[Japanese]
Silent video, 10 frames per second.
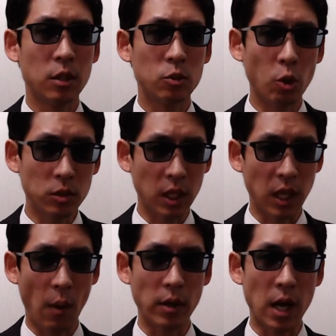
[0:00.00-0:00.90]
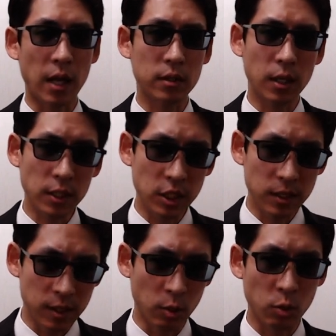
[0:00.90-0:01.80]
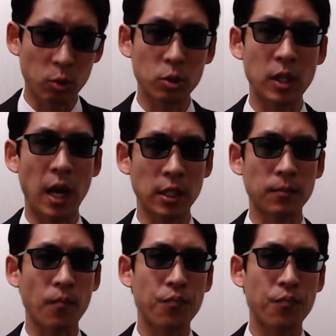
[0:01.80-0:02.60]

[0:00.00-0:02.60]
取って代わる新しい理論のことであり、